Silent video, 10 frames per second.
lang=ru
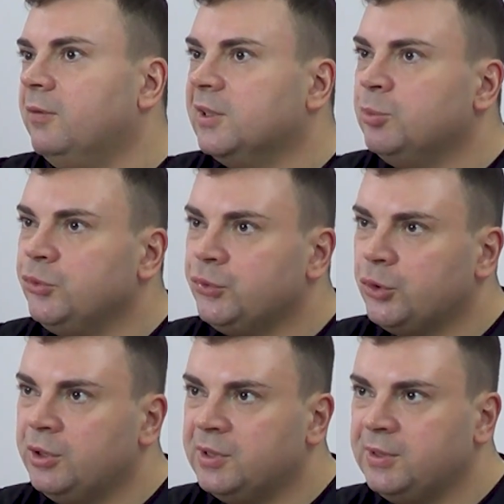Возможно,
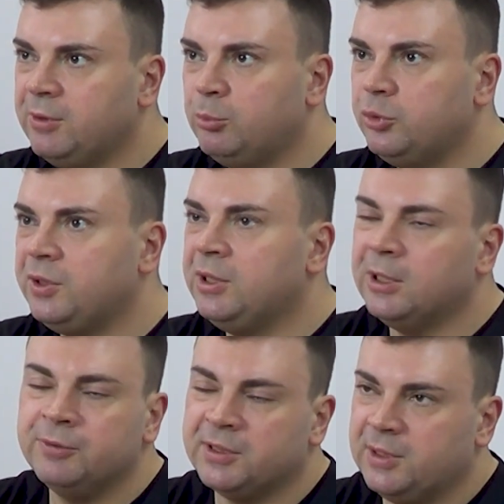что эта цифра будет не
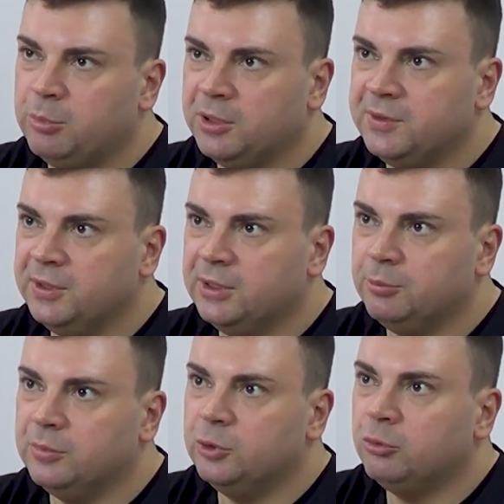равна
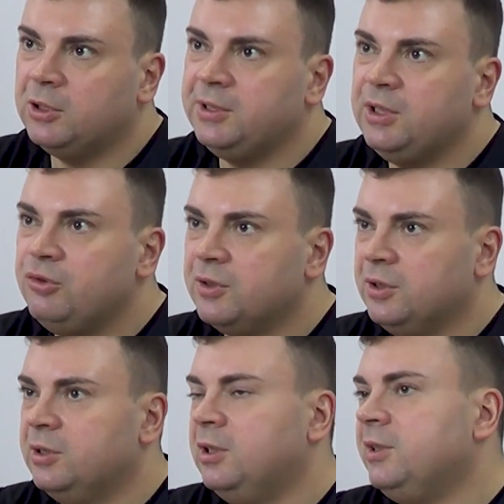100%, но
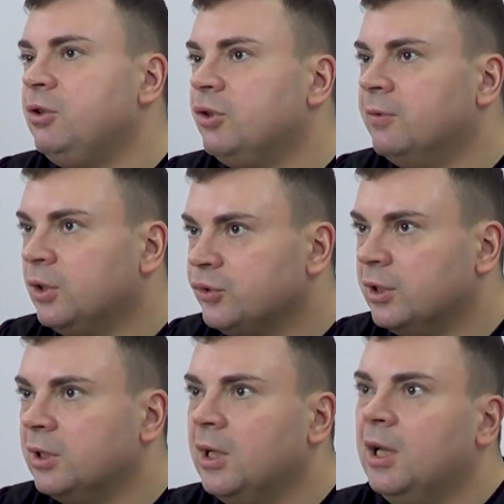критично
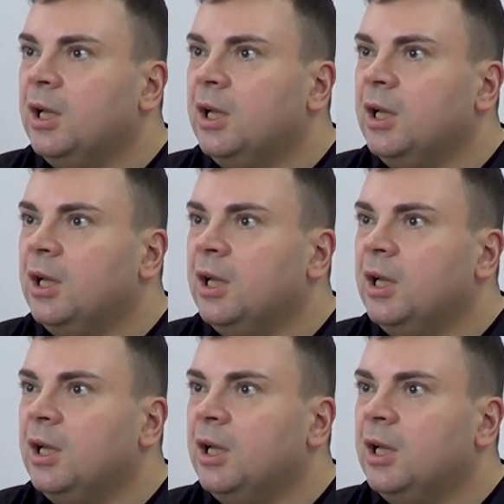важно,